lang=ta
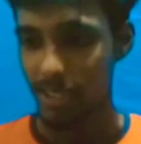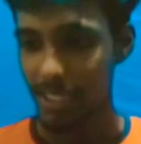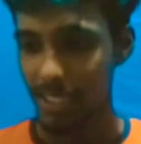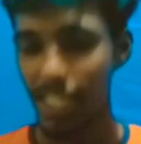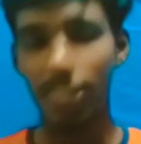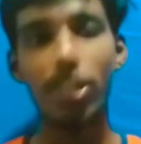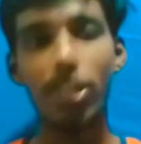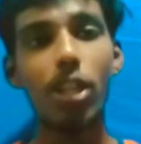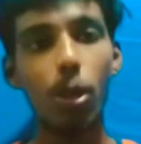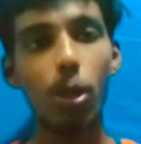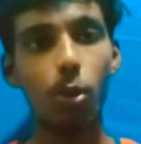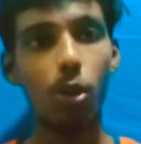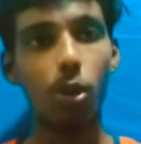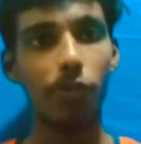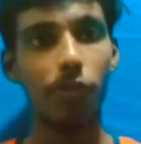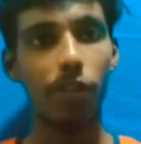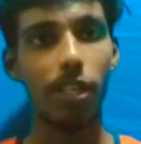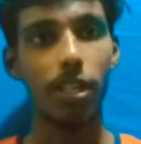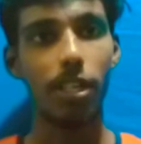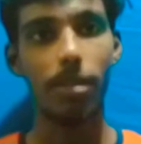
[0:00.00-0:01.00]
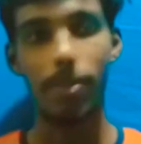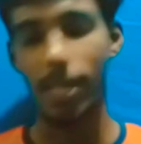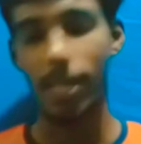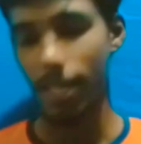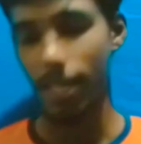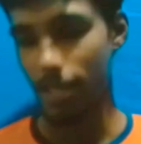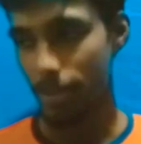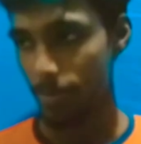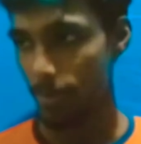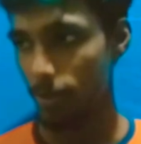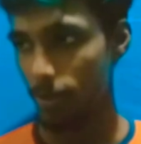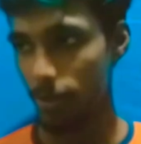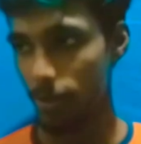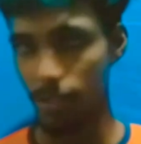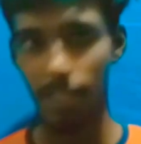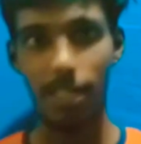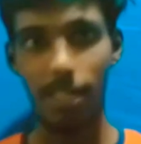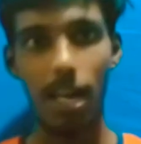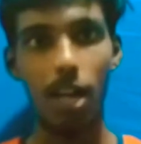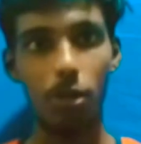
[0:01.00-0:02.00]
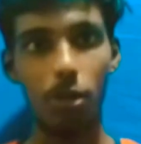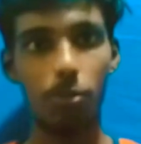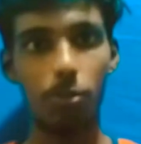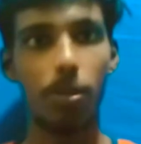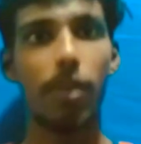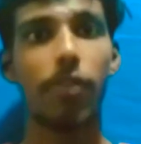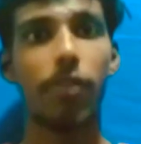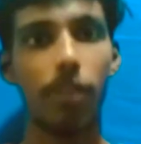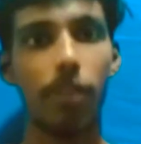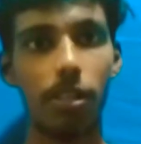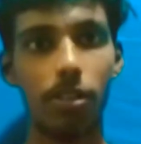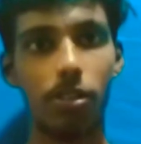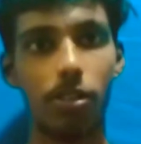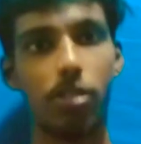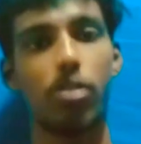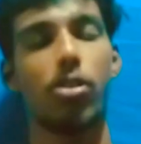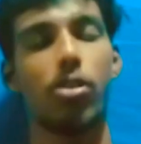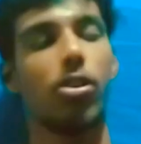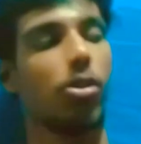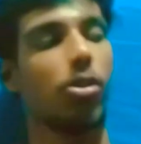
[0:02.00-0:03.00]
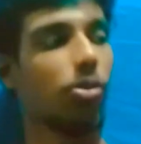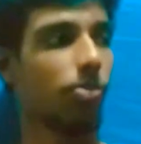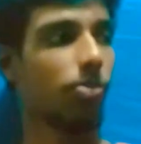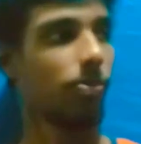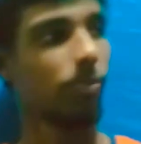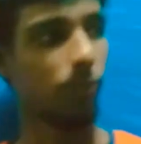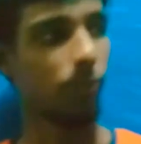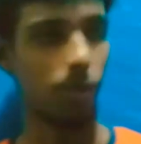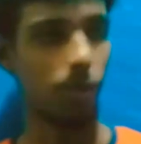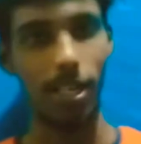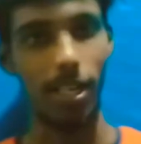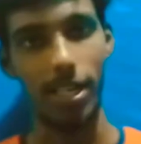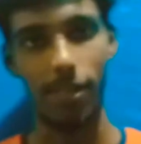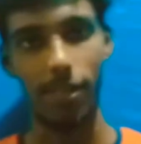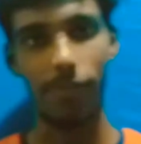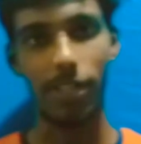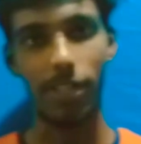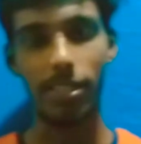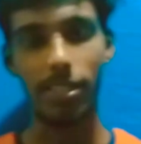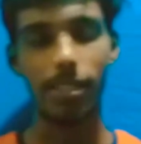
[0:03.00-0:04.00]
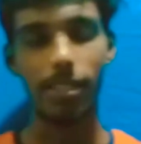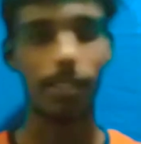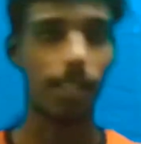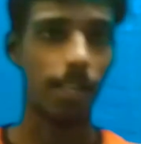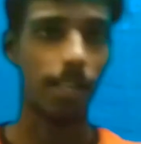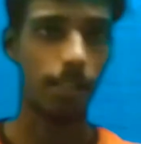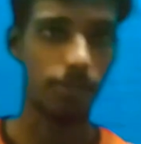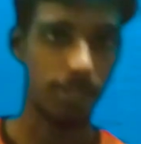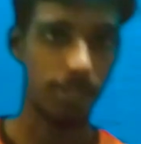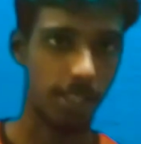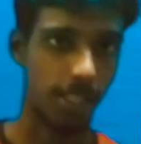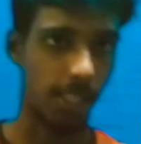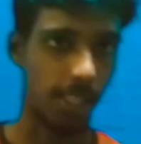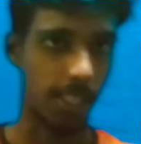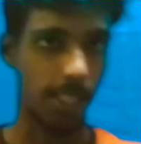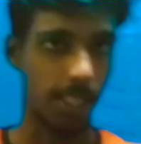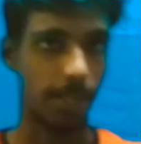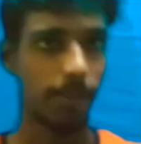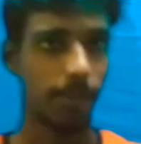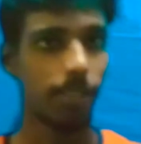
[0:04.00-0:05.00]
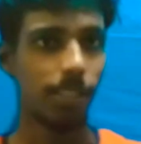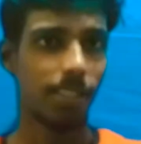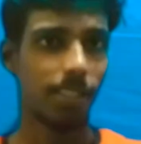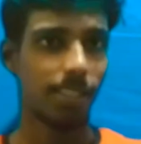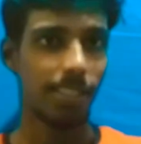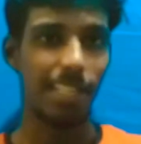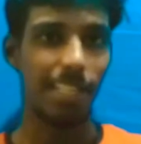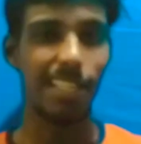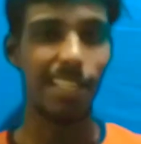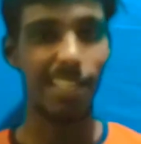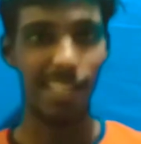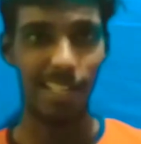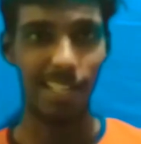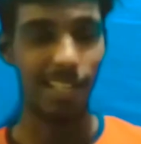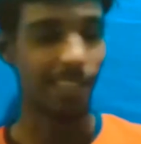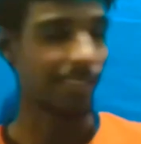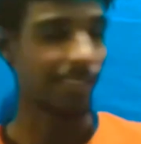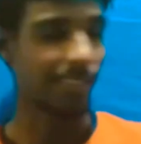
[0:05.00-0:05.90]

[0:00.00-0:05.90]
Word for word: எந்த ஒரு ஃப்ரெண்டுமே இப்போ நானும் என் ஃப்ரெண்டும் இருக்கோம் ஒரு ரெண்டு ஃப்ரெண்ட்ஸ் இருக்காங்கன்னு வச்சுக்கோங்களேன் எதுக்கு என்னையே